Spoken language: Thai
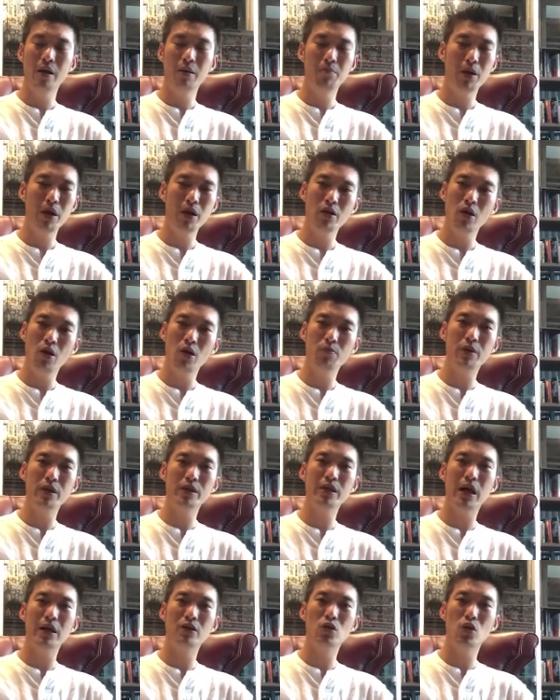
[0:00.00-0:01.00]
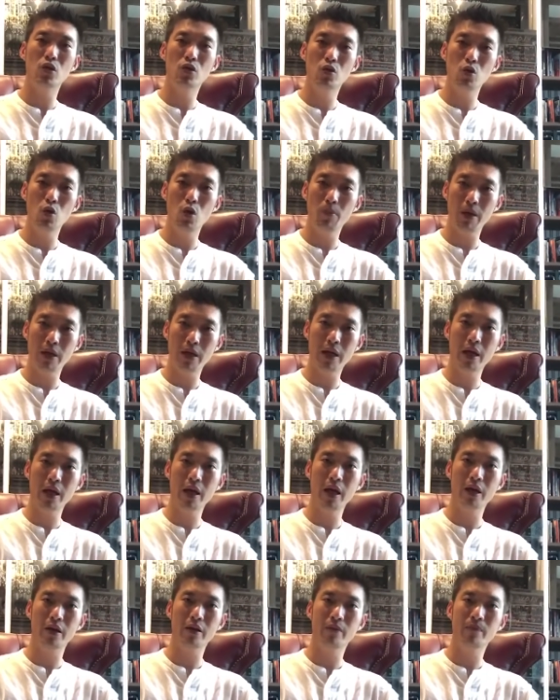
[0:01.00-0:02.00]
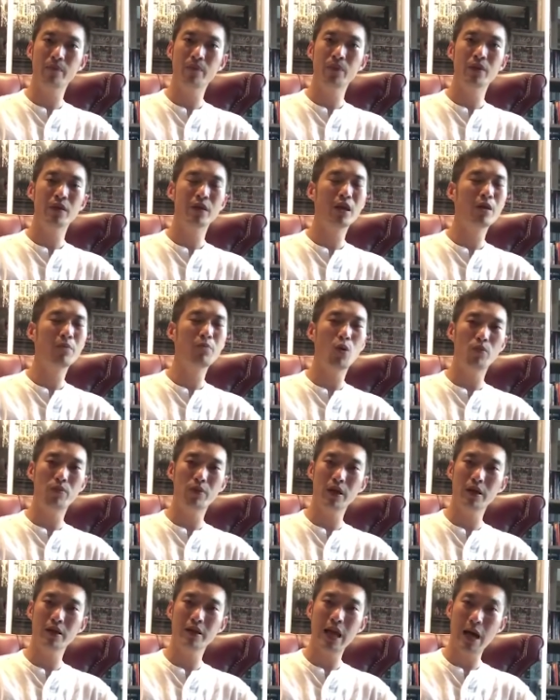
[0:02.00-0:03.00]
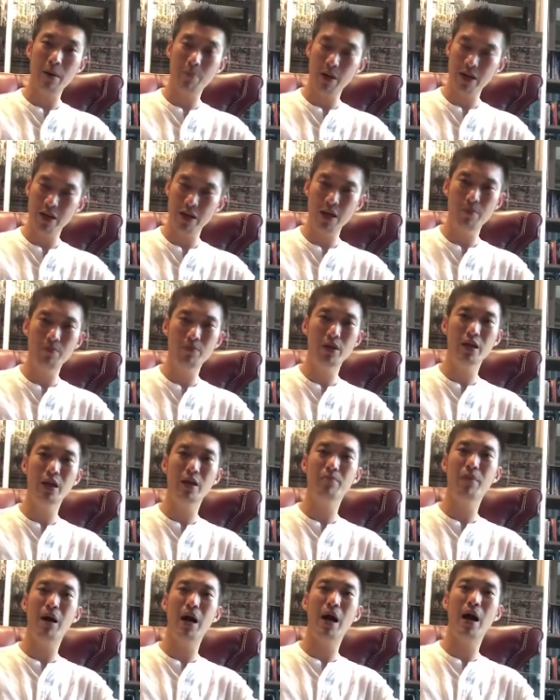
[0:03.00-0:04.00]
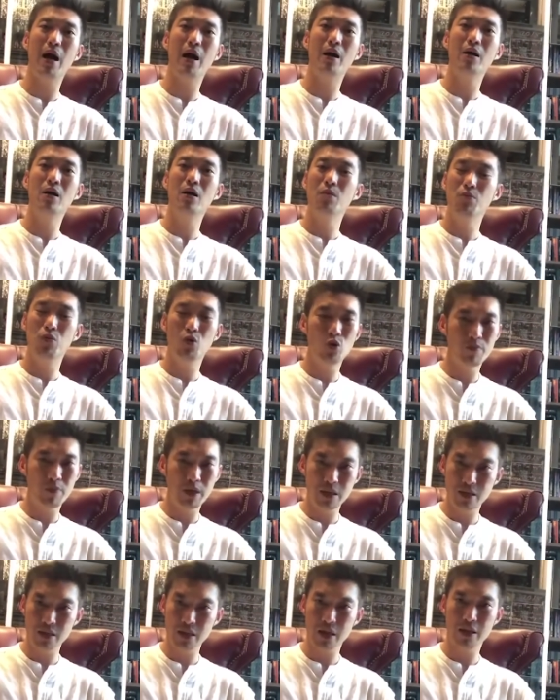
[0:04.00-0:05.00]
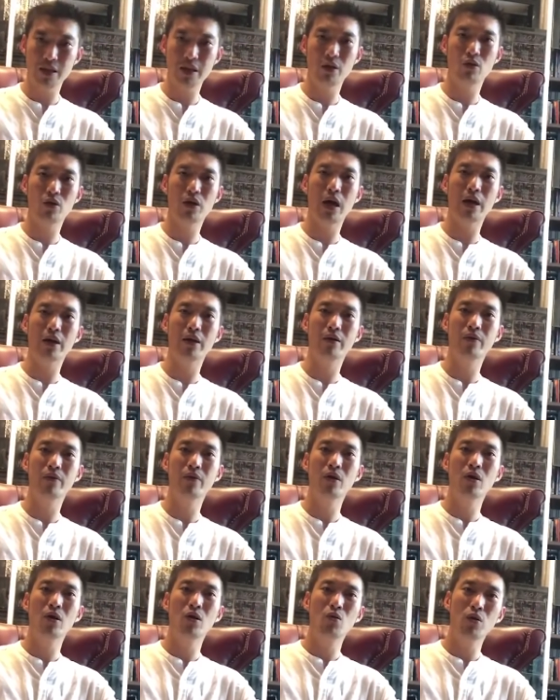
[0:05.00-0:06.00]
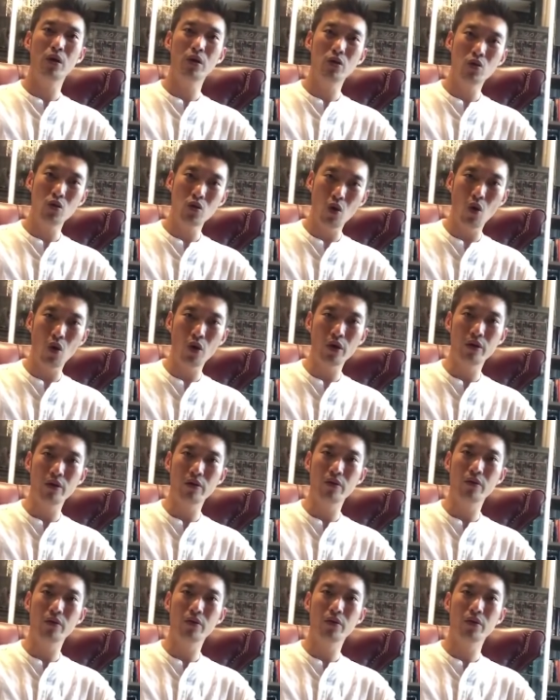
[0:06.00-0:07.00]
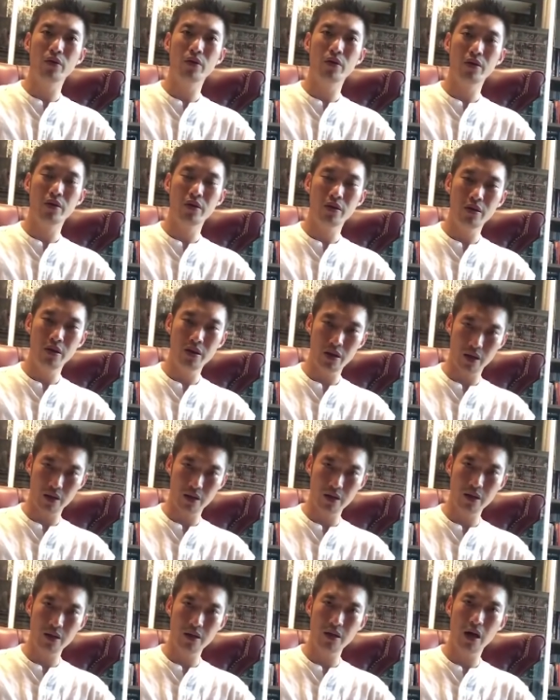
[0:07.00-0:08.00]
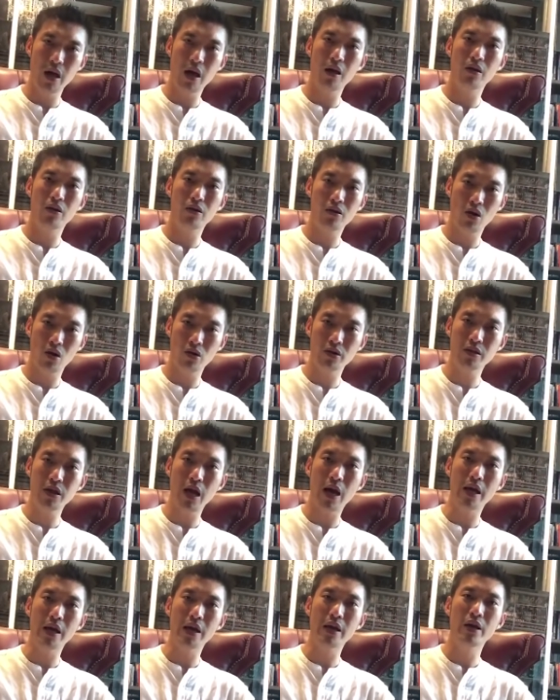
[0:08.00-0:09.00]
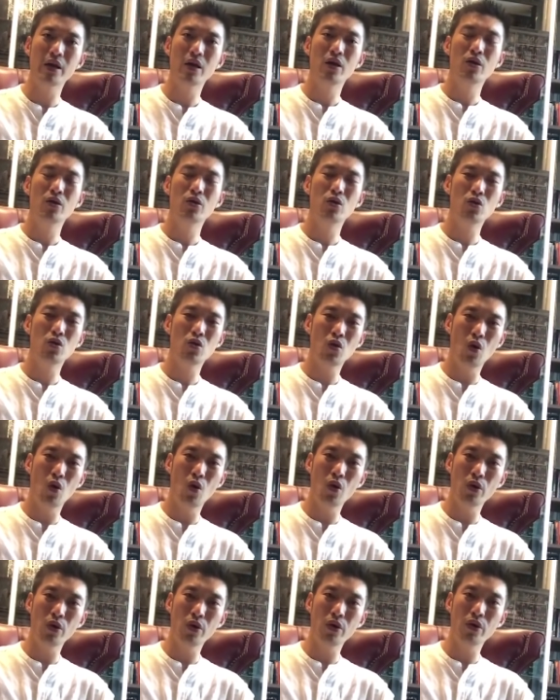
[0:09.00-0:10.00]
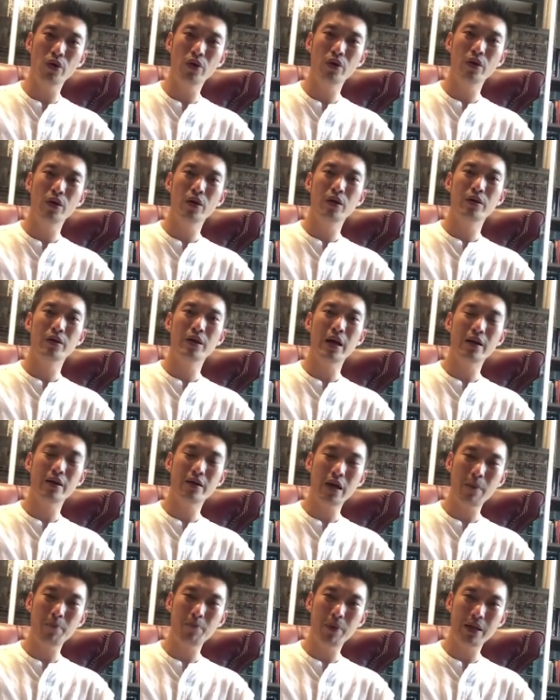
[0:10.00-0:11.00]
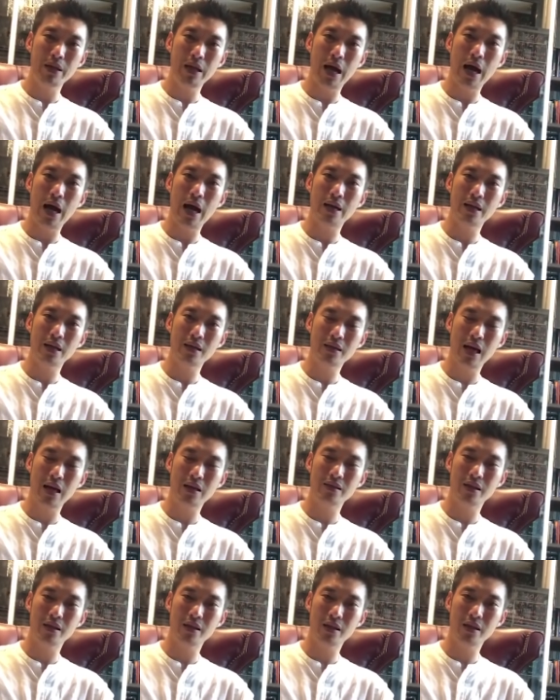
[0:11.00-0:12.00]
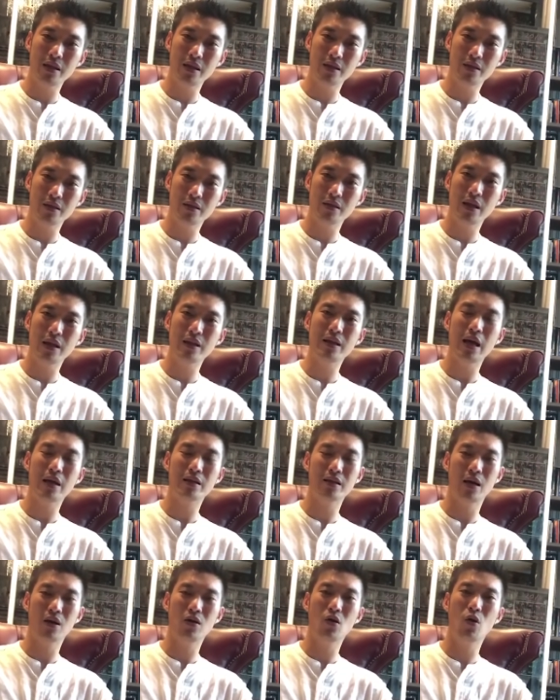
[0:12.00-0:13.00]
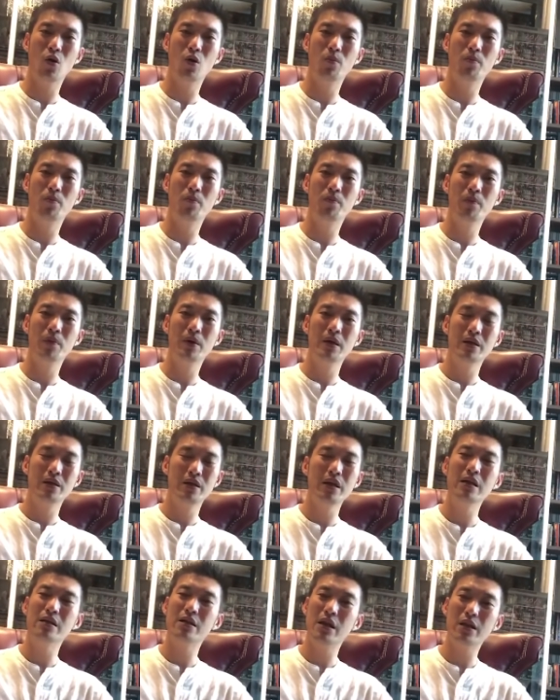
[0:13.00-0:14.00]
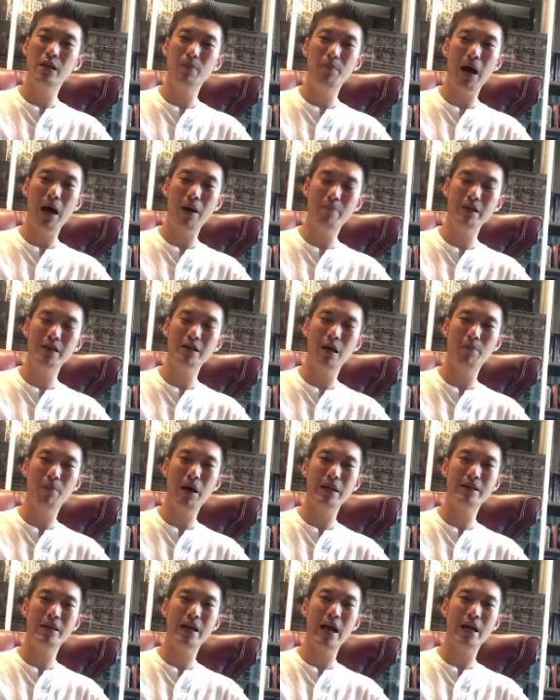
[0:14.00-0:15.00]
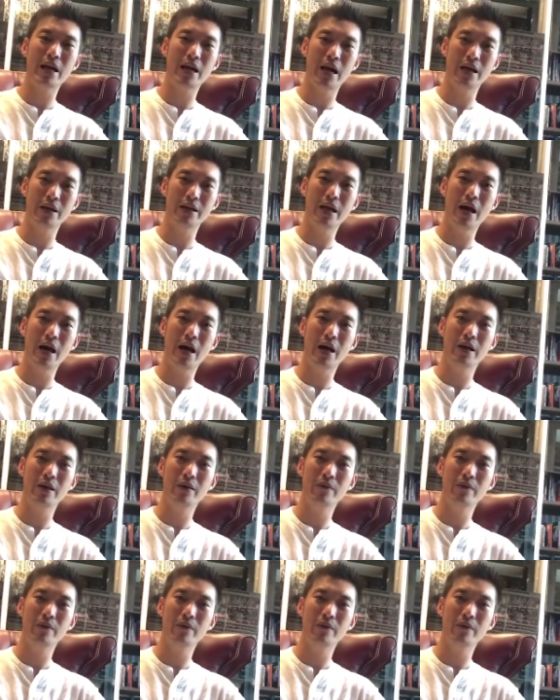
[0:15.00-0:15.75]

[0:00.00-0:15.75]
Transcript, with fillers: พี่น้องประชาชนทั่วประเทศที่ผมเดินทางไปเยี่ยมเยียนมาพูดเป็นเสียงเดียวกันว่าทุกคนเดือดเนื้อร้อนใจทุกคนได้รับปัญหาทั้งทางเศรษฐกิจและทางสังคมที่รัฐบาลไม่สามารถแก้ไขได้